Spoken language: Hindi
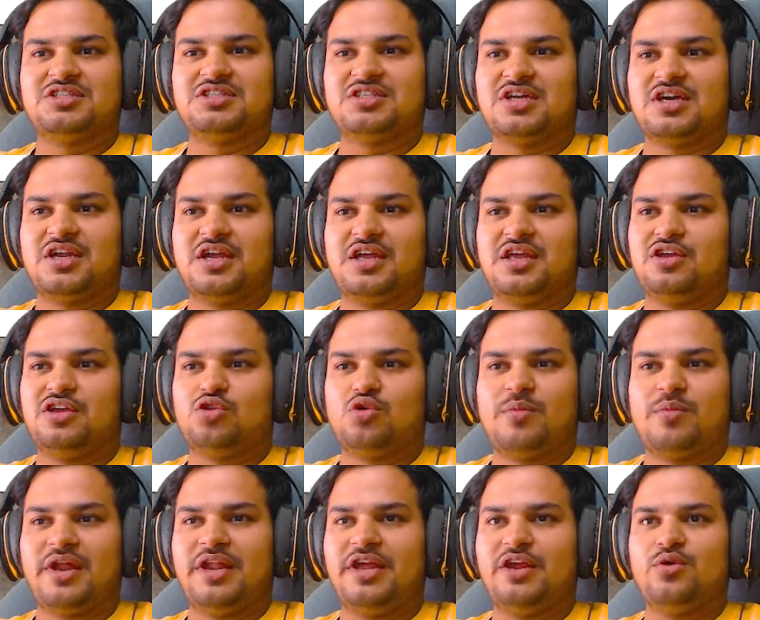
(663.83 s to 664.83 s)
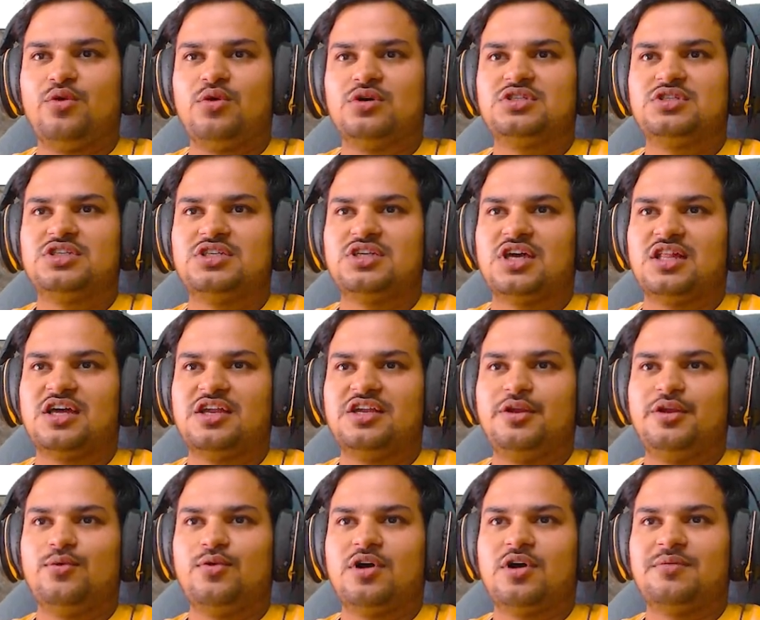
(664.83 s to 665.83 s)
तक रहेगी तो मैं ले लूँगा इससे ज़्यादा
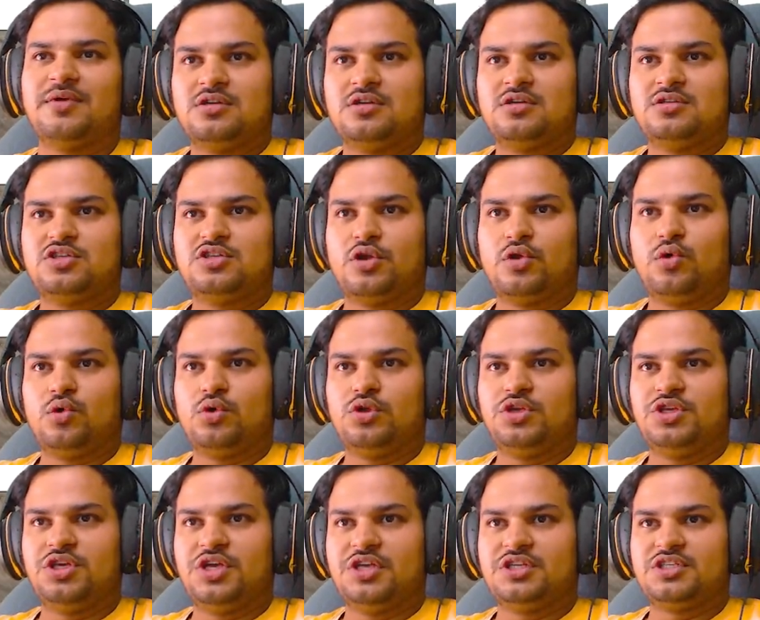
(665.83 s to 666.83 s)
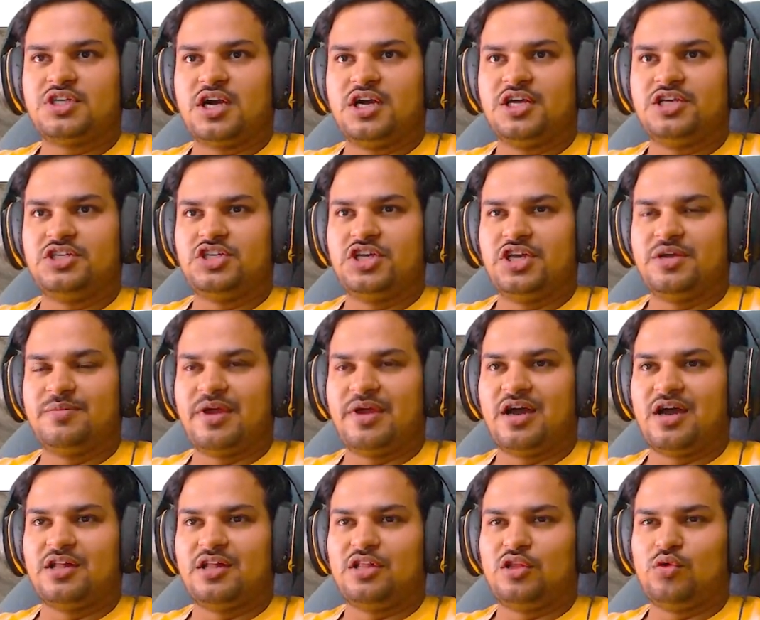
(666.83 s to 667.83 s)
नहीं लूँगा मैं चलो ये साढ़े छः में
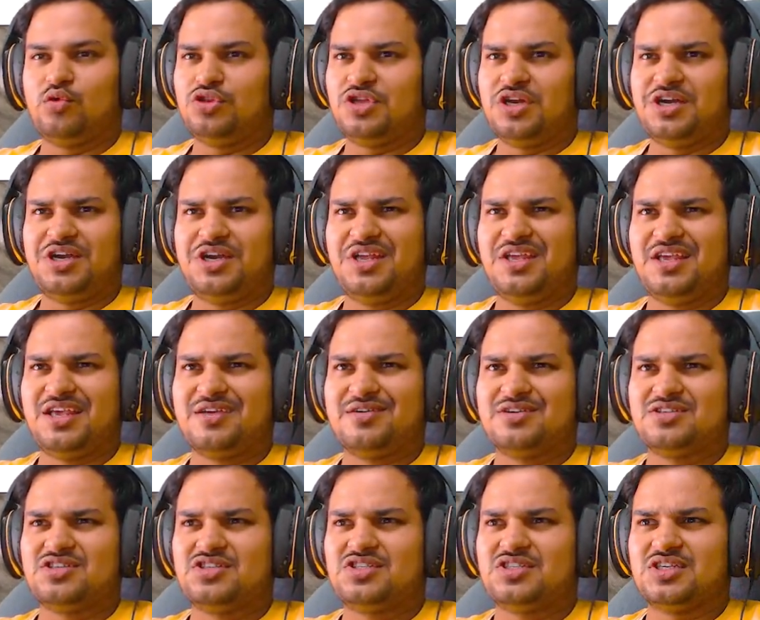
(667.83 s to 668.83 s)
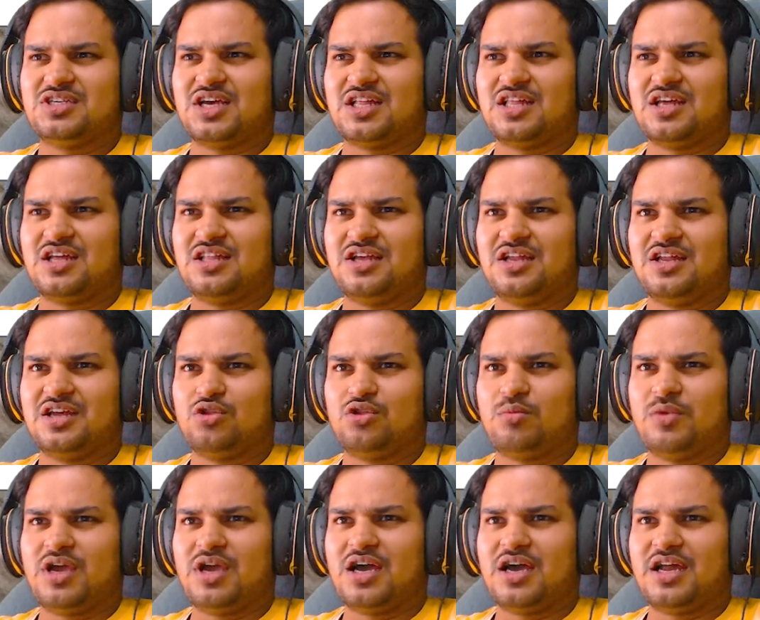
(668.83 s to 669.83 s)
लगा देता हूँ इतने ठीक है वैसे इससे ज़्यादा देना तो
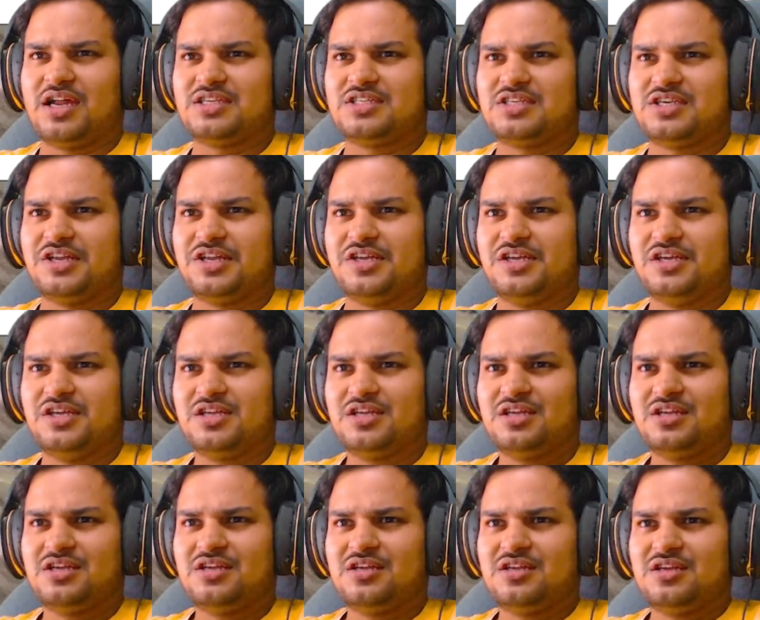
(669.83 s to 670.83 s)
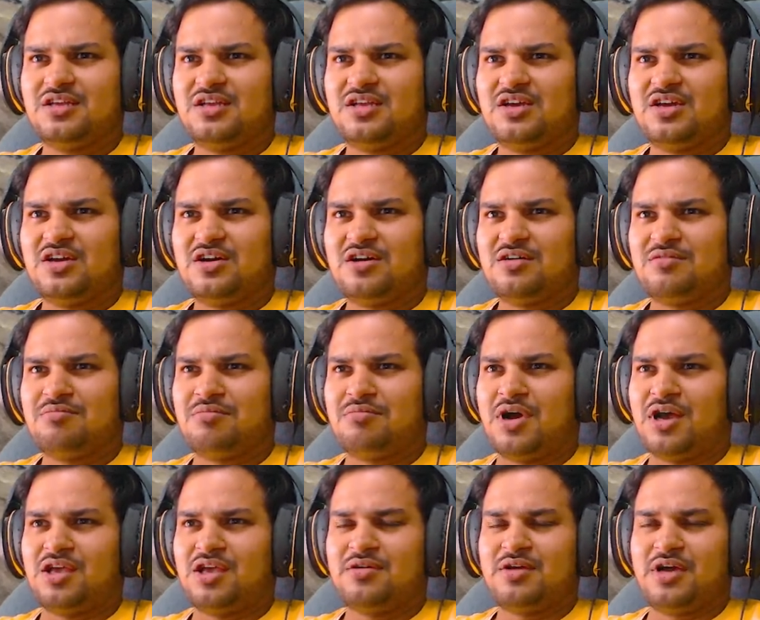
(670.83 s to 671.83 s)
बेकार है इसके लिए
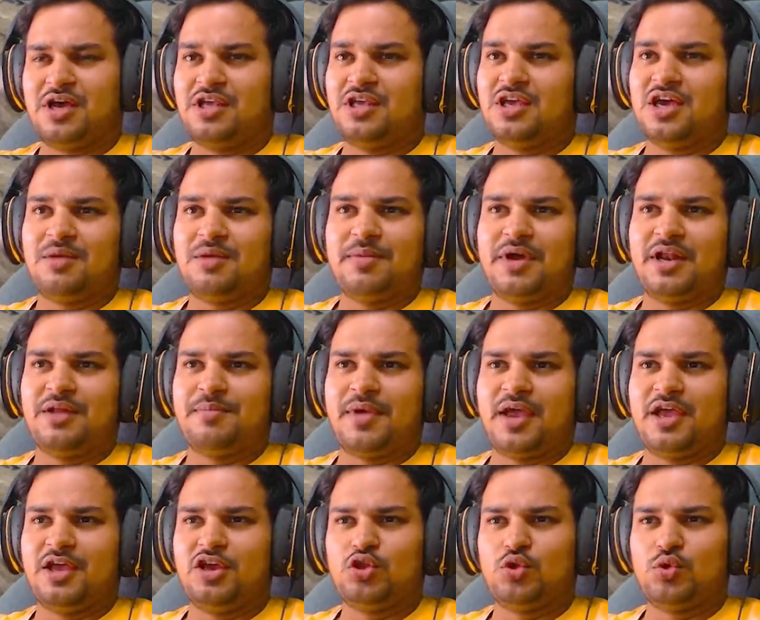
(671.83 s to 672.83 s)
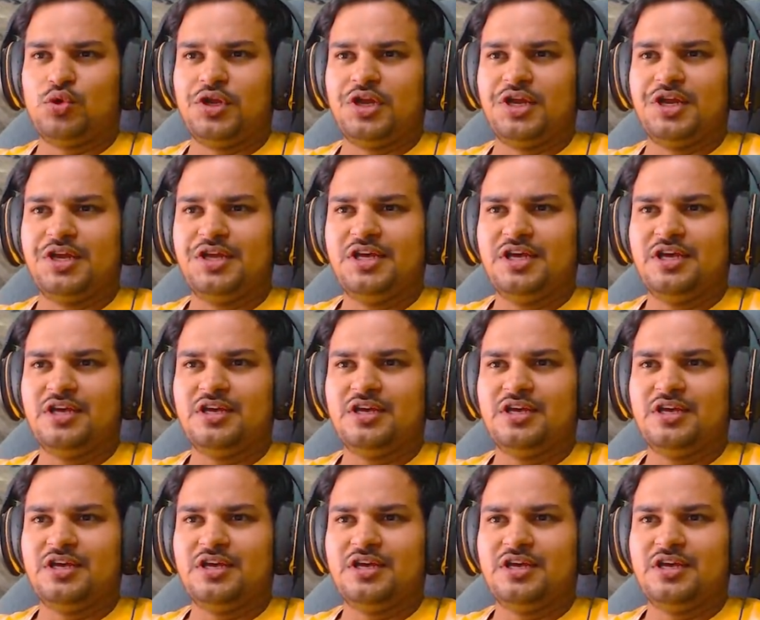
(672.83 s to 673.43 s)
बाकी कहीं यार मैंने महंगी तो नहीं ले ली है